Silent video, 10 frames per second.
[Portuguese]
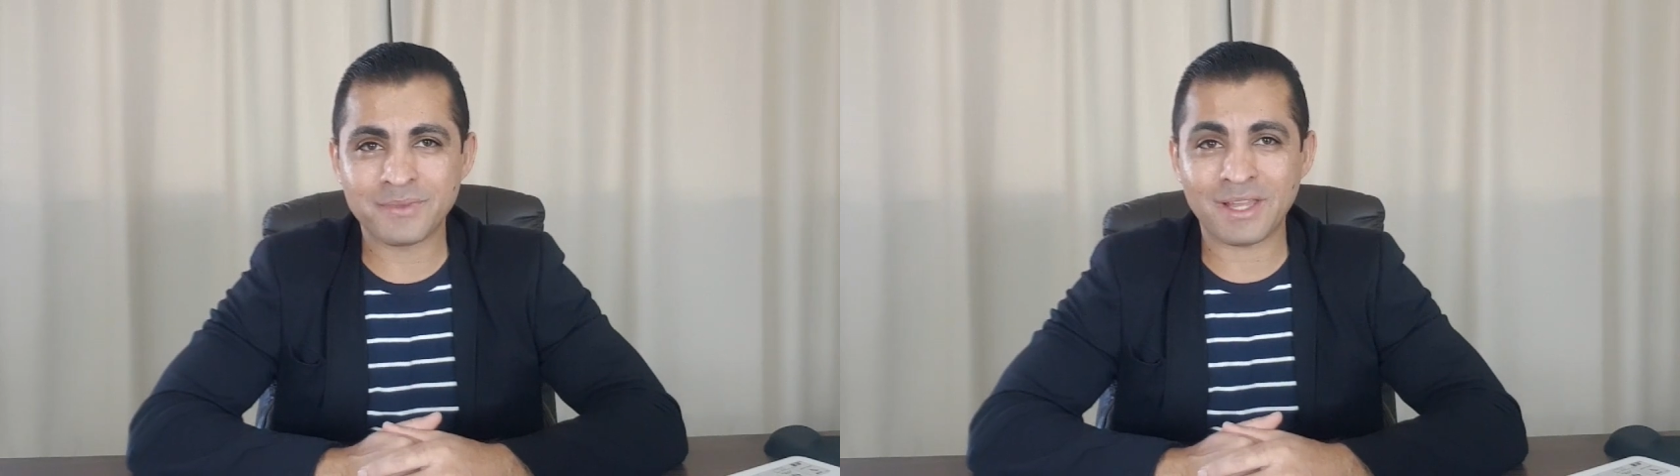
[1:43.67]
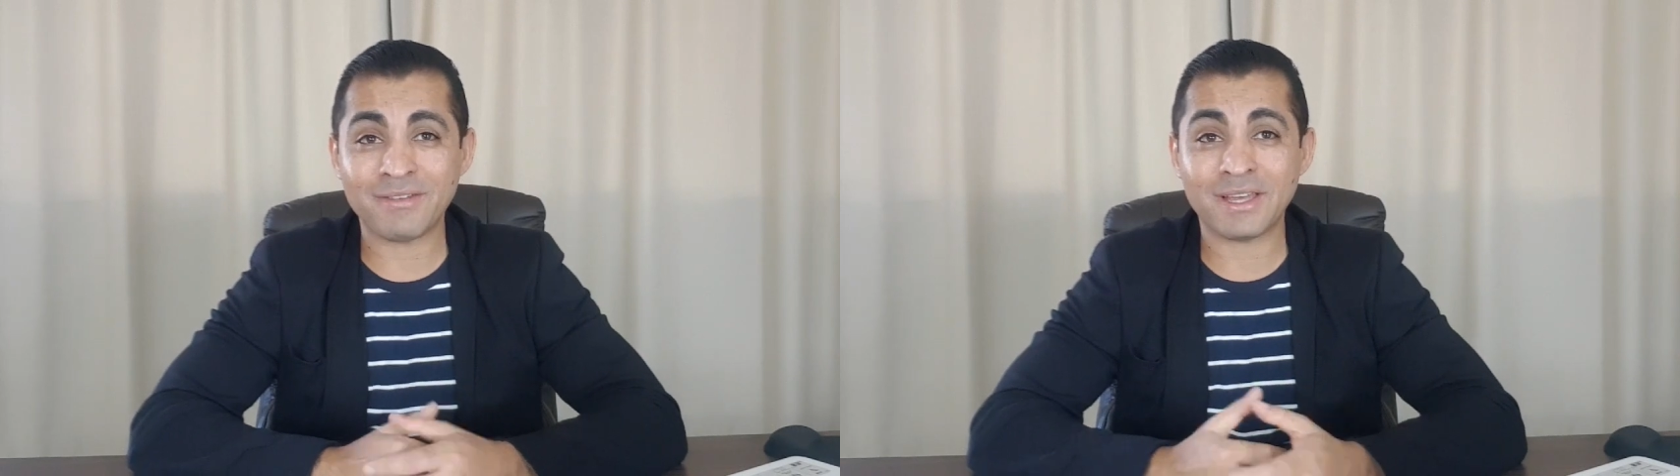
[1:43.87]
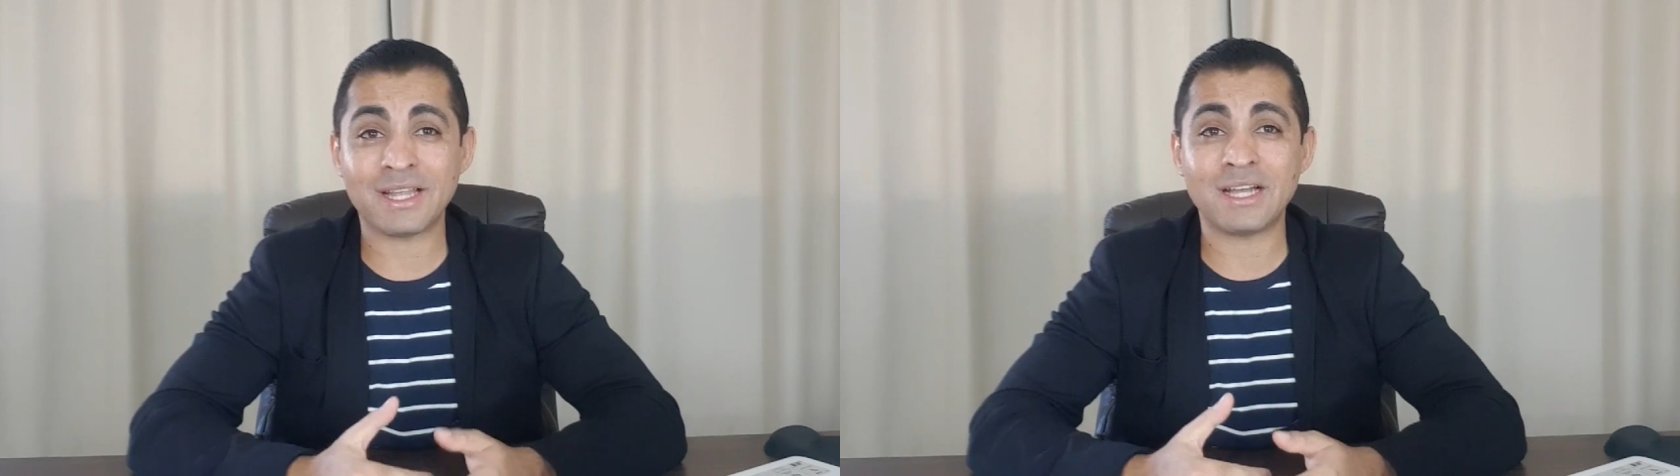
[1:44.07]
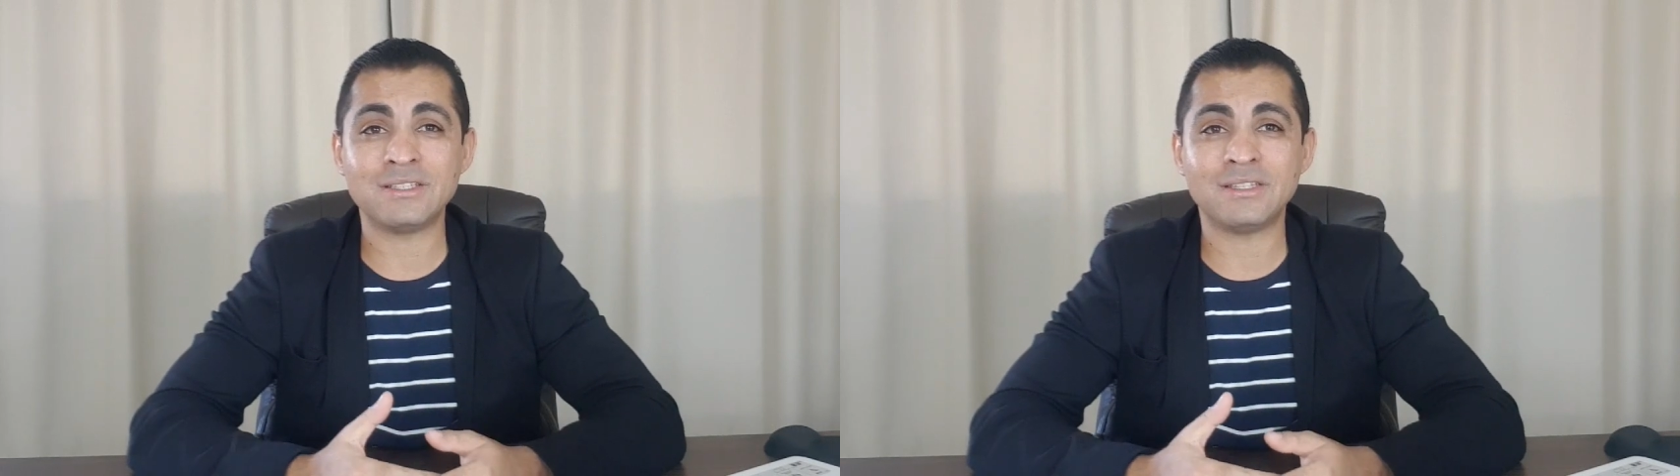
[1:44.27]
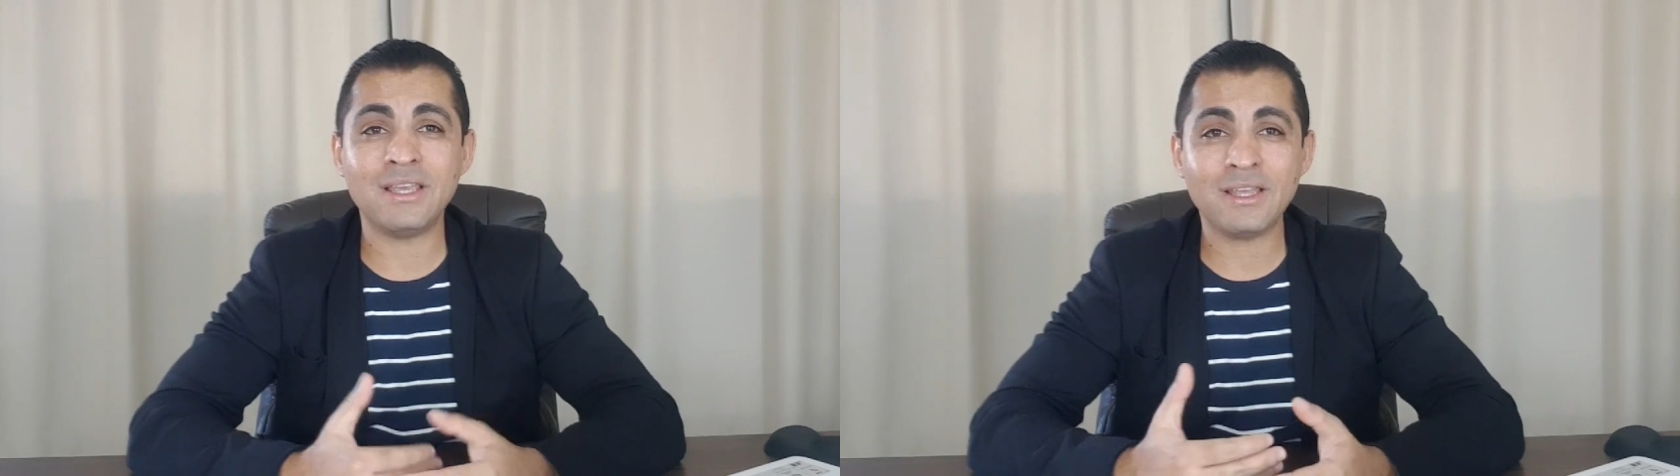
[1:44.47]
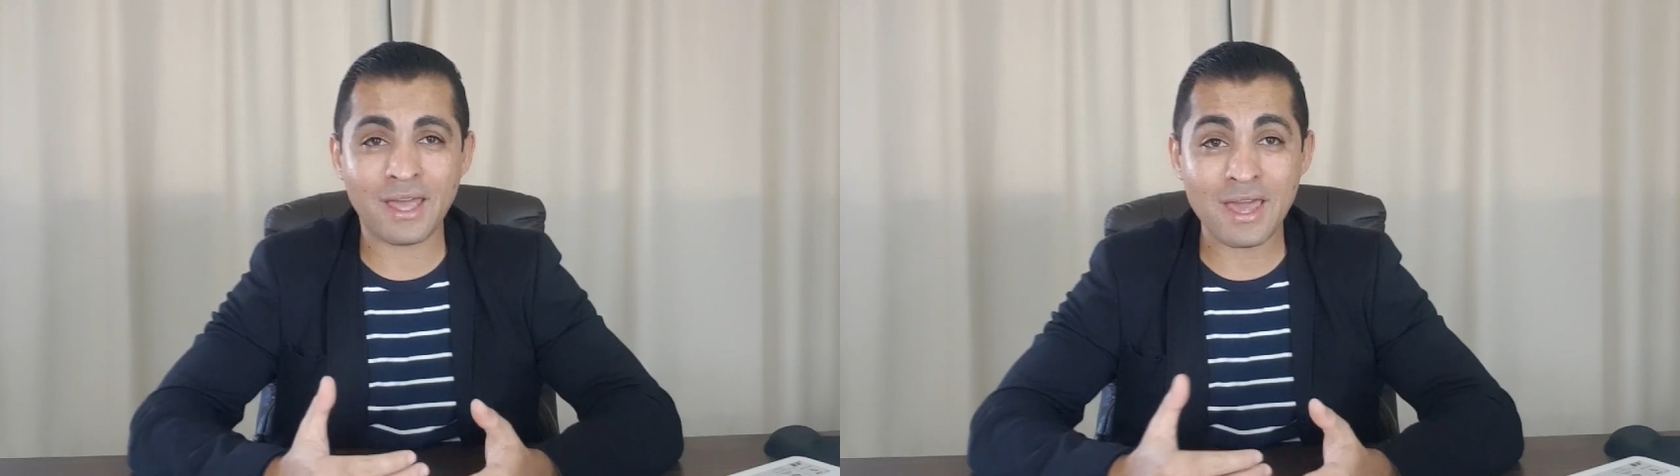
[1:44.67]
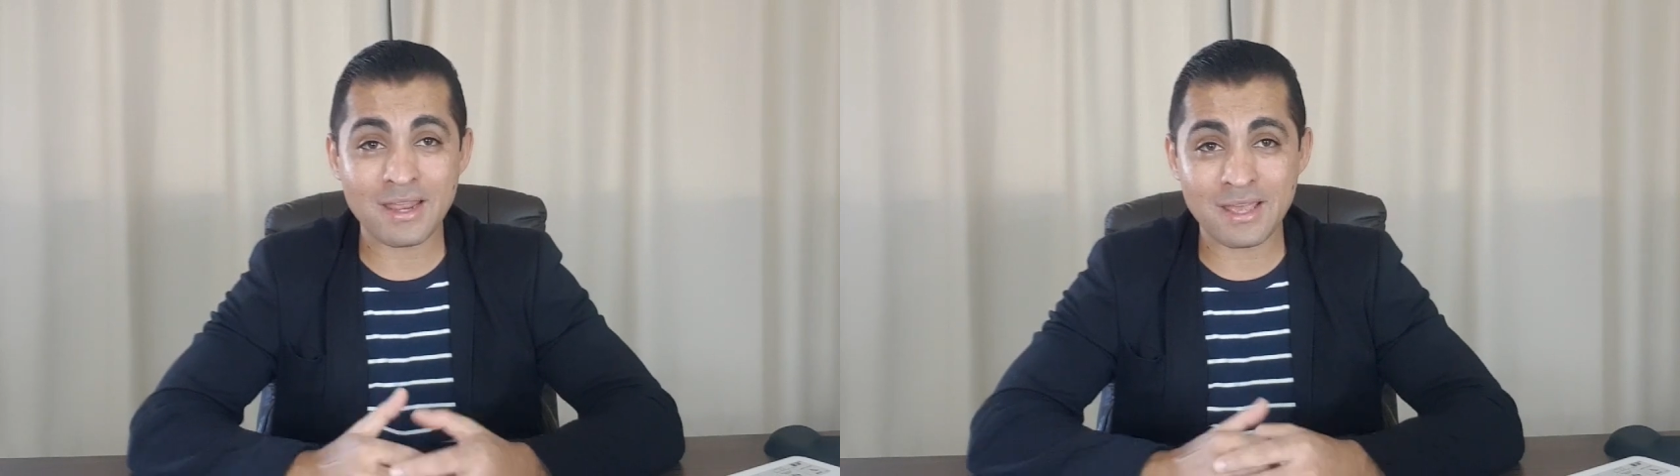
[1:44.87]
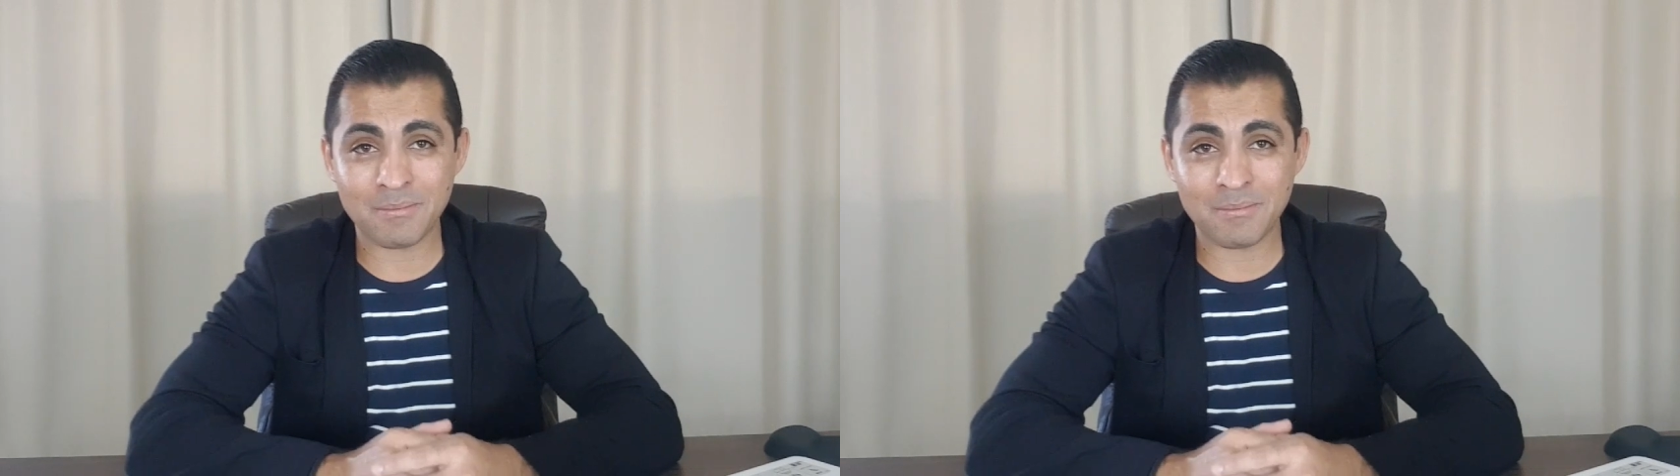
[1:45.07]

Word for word: na verdade, nem querem